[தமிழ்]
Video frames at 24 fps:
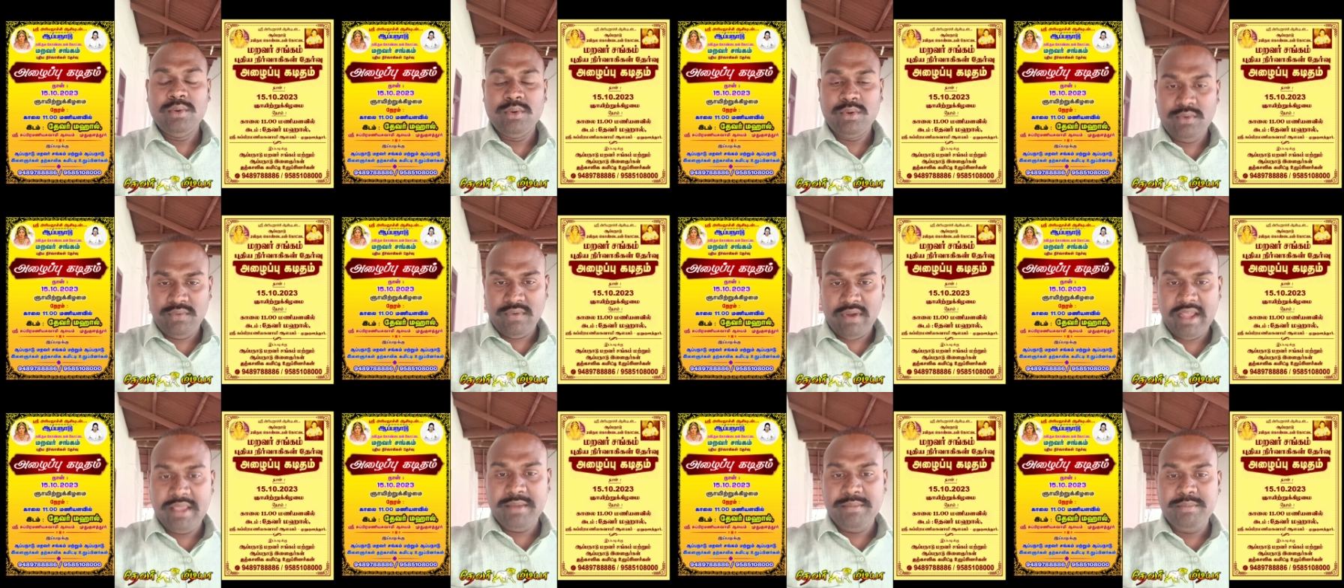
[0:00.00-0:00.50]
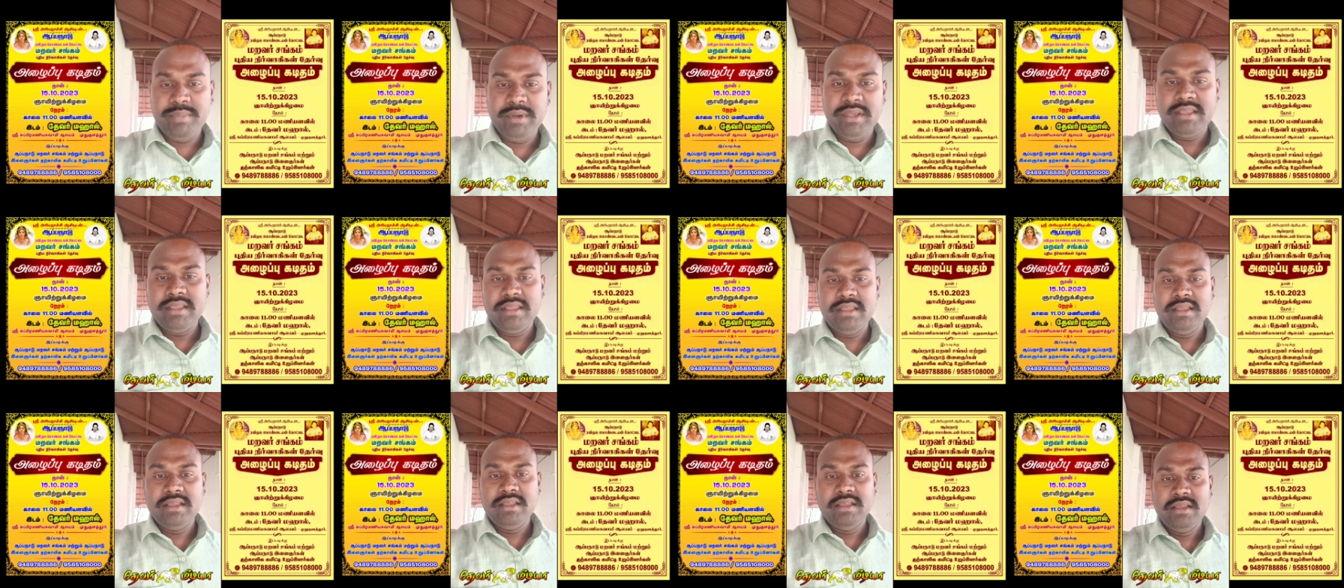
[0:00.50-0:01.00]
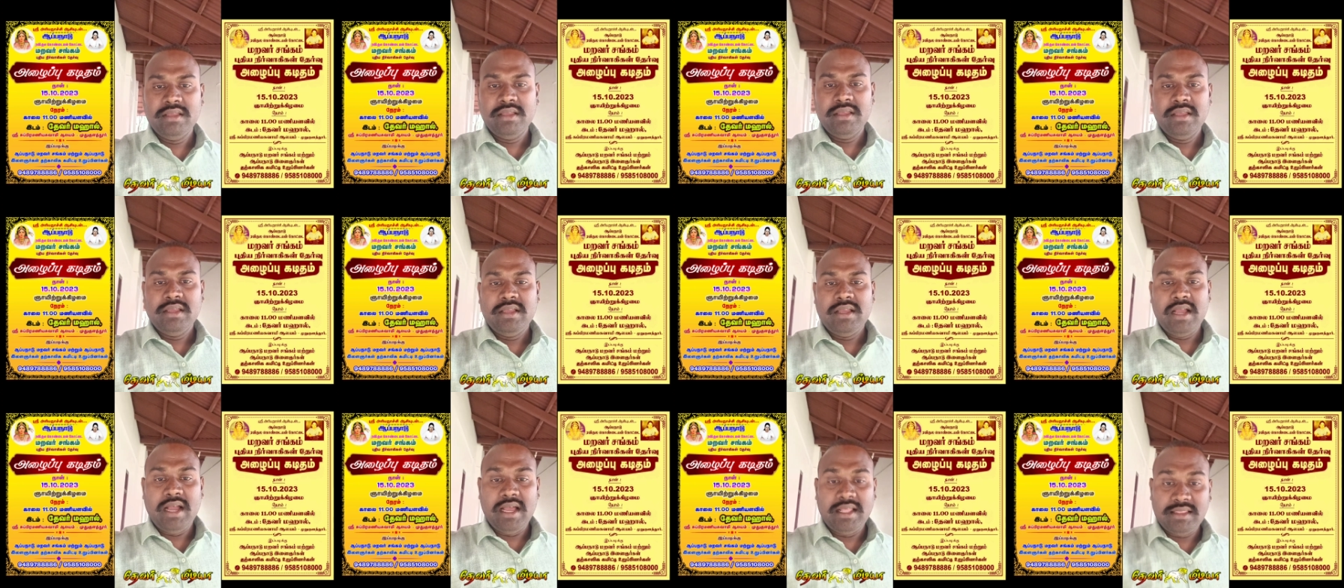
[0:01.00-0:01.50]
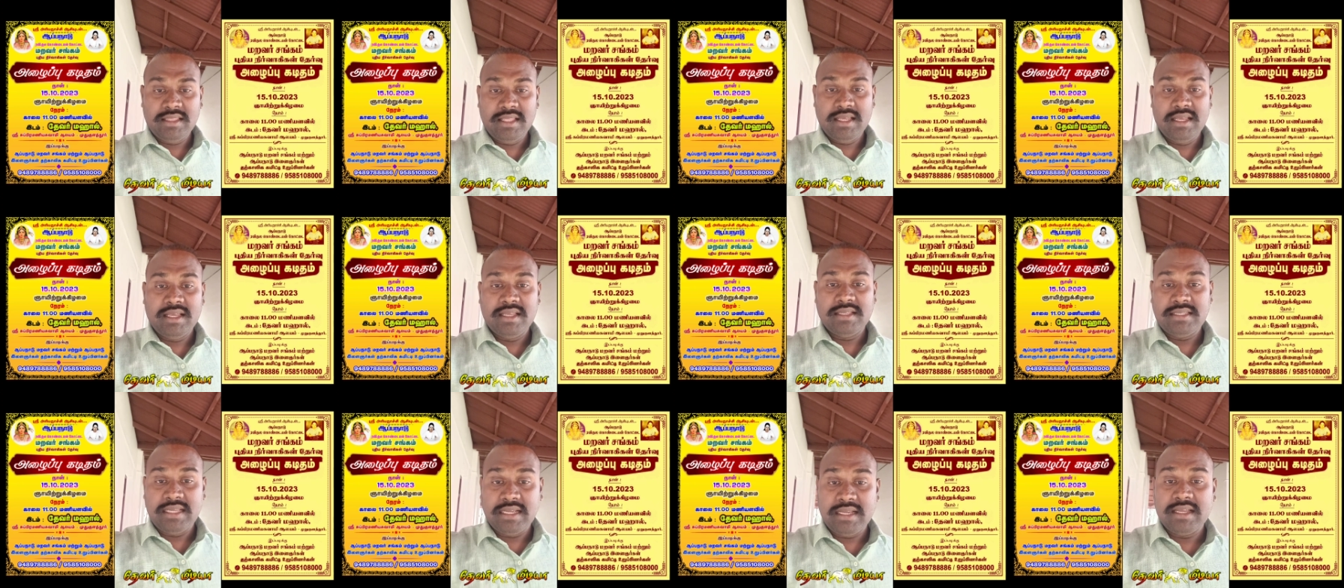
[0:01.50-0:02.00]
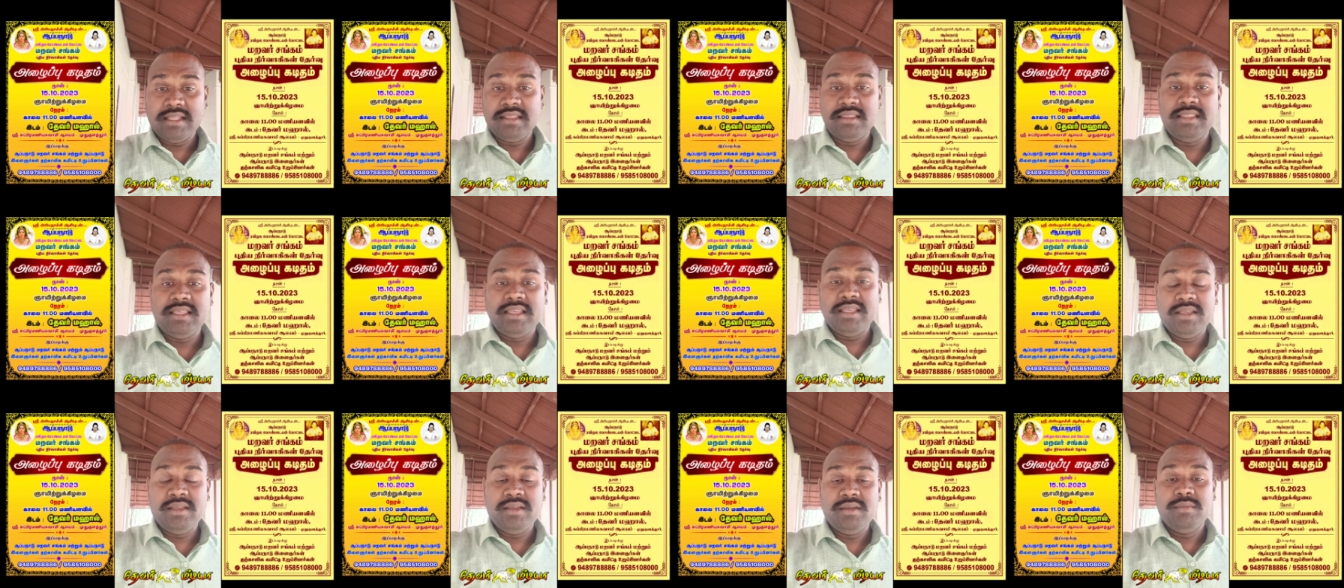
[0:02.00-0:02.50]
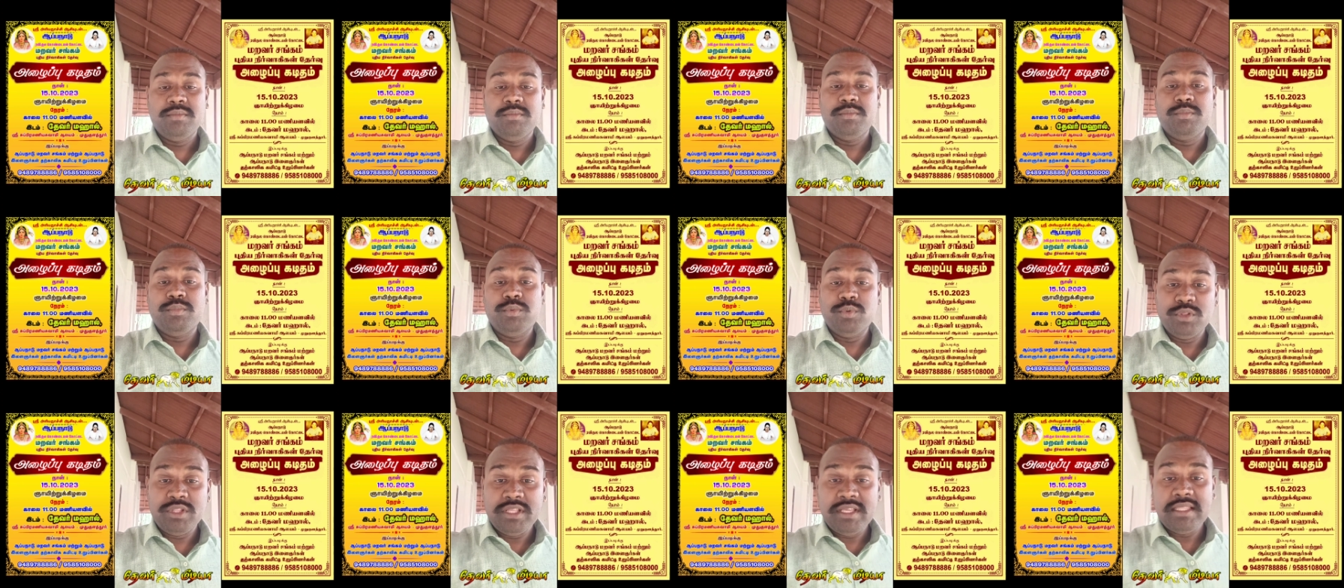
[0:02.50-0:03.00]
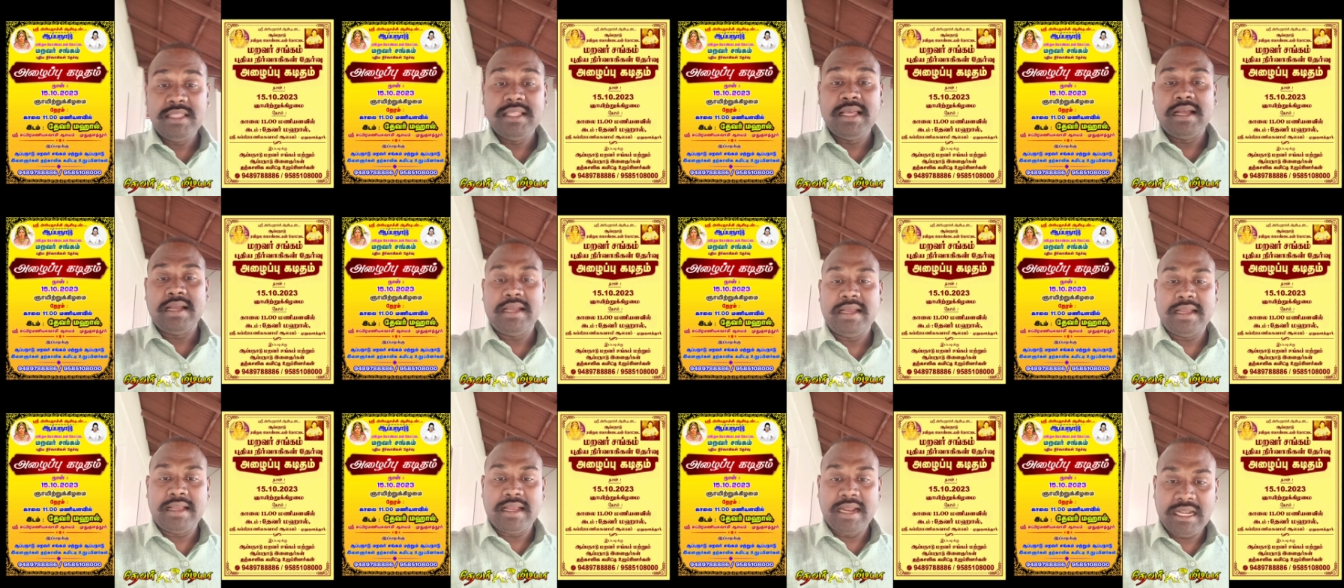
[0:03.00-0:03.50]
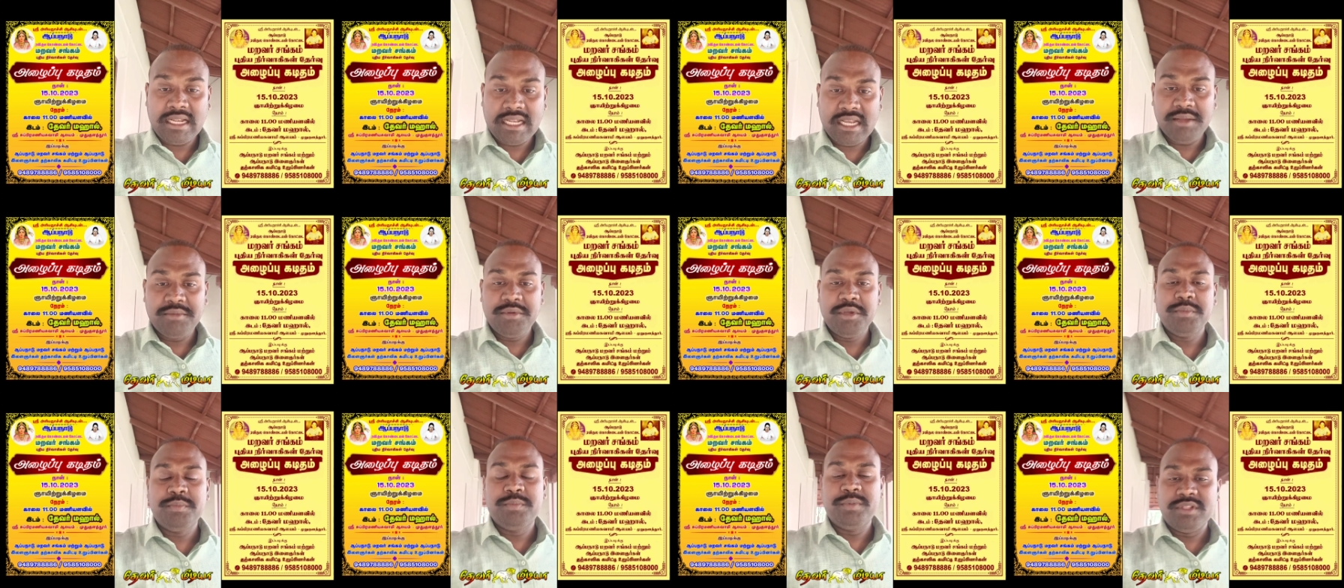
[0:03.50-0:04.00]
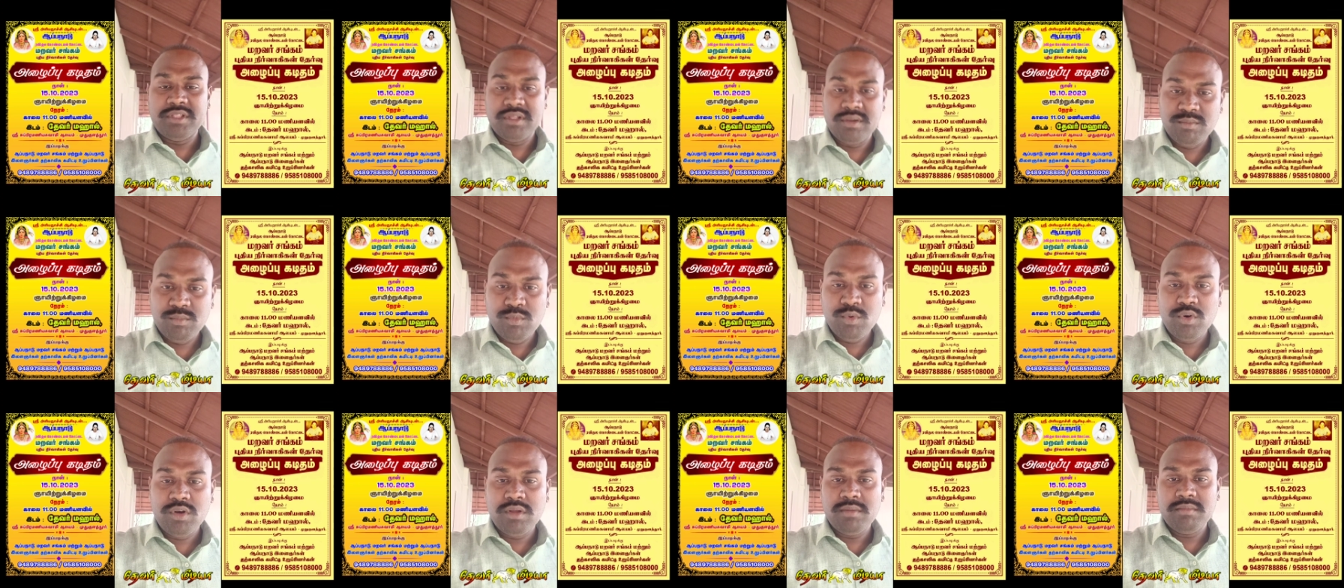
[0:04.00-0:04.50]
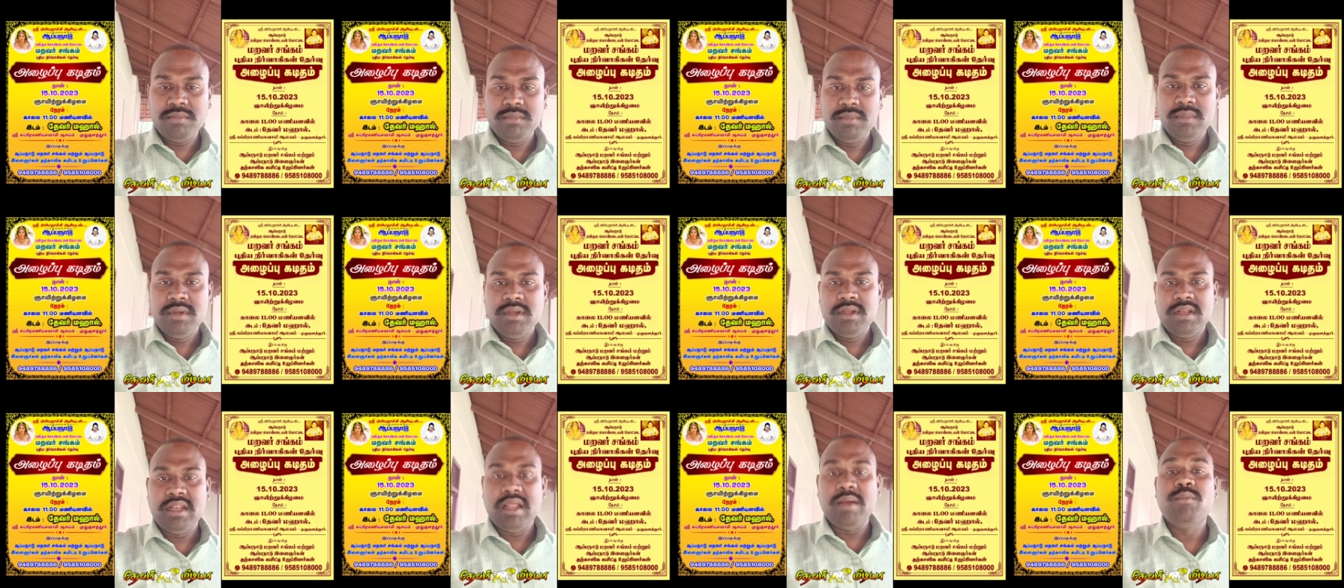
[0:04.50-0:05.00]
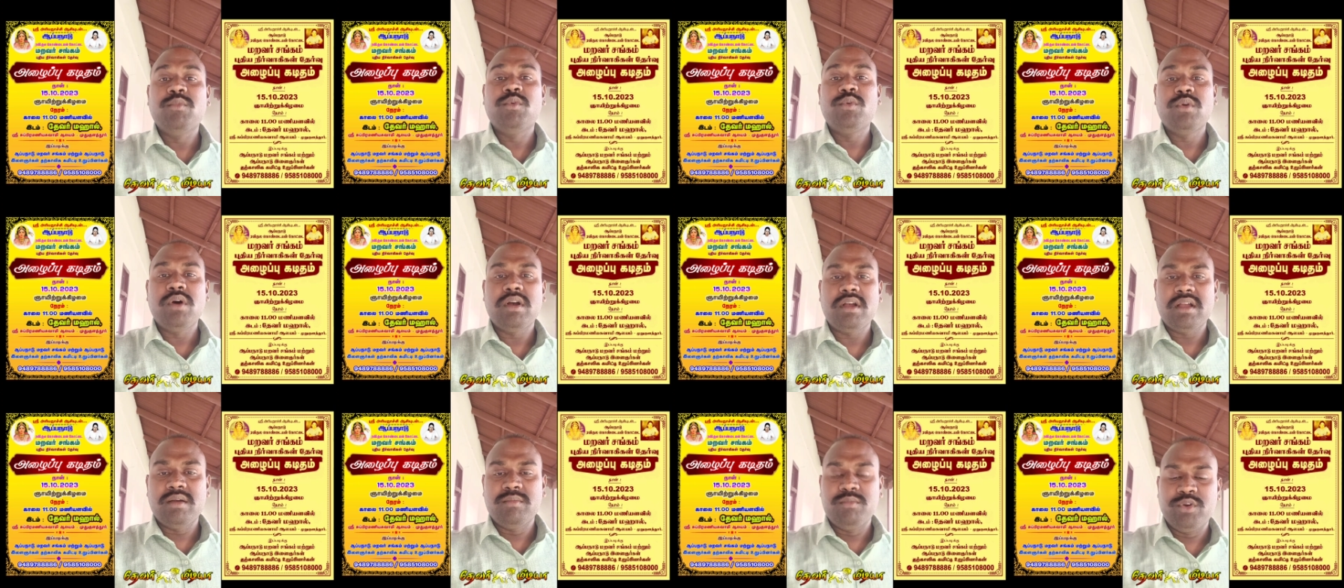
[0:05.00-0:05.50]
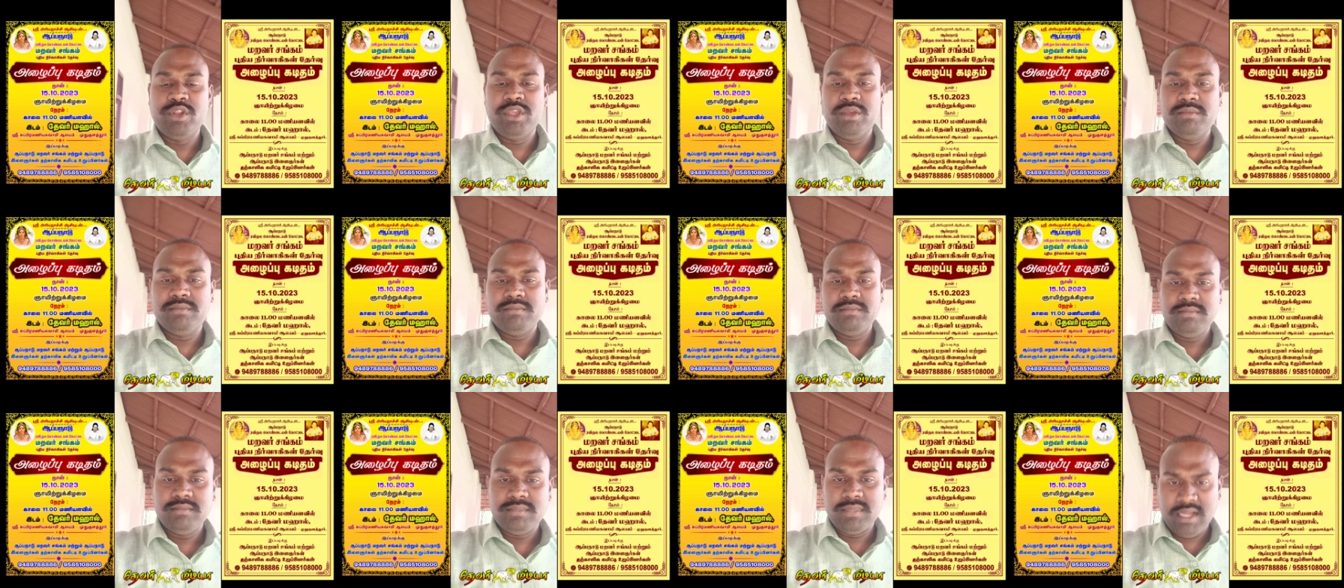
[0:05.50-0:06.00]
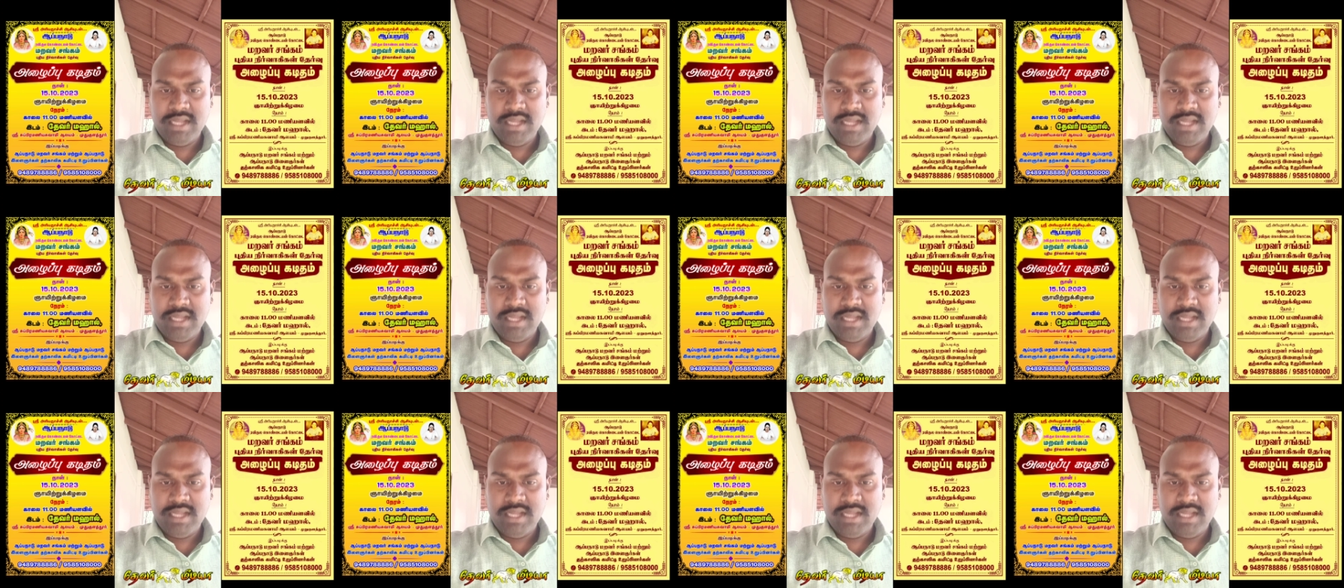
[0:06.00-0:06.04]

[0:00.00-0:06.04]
ஒரு வாய்ப்பை அந்த சங்கத்தை புதிதாக கட்டமைப்பதன் மூலம் நாம் உருவாக்க முடியும்